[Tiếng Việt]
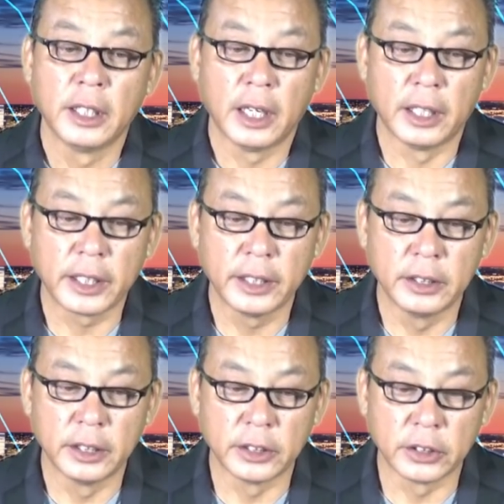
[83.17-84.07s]
ở cái
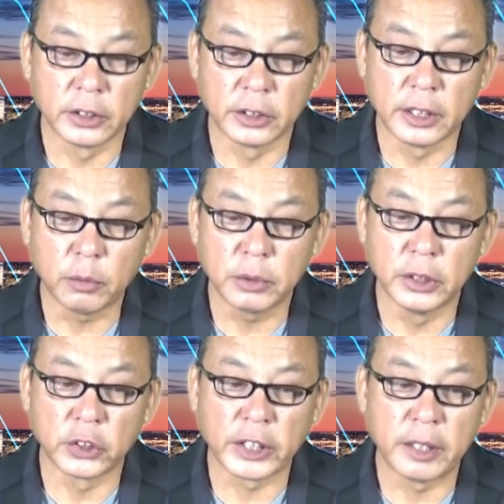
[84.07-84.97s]
đường góc
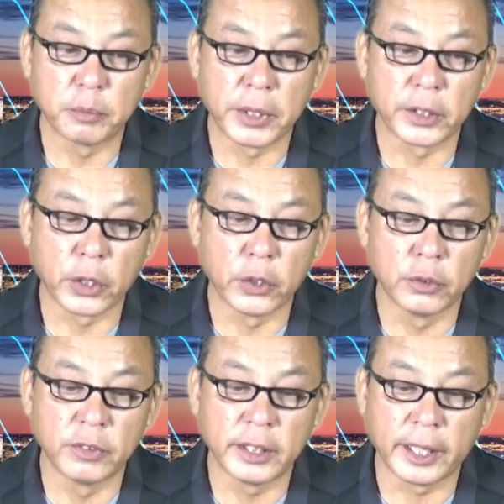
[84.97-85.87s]
đường San Pedro
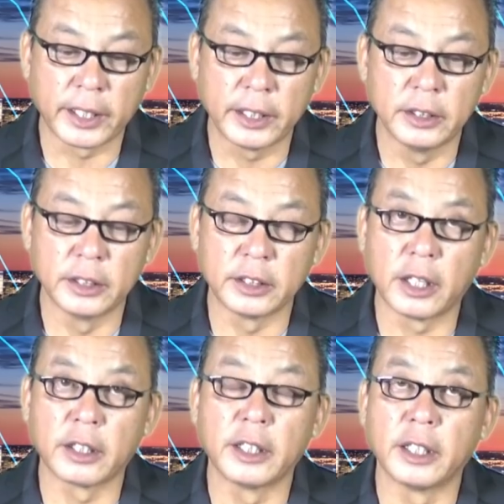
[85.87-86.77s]
với lại cái đường
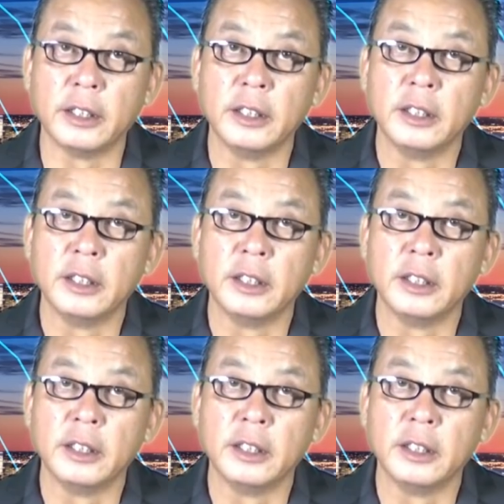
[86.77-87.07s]
Younger,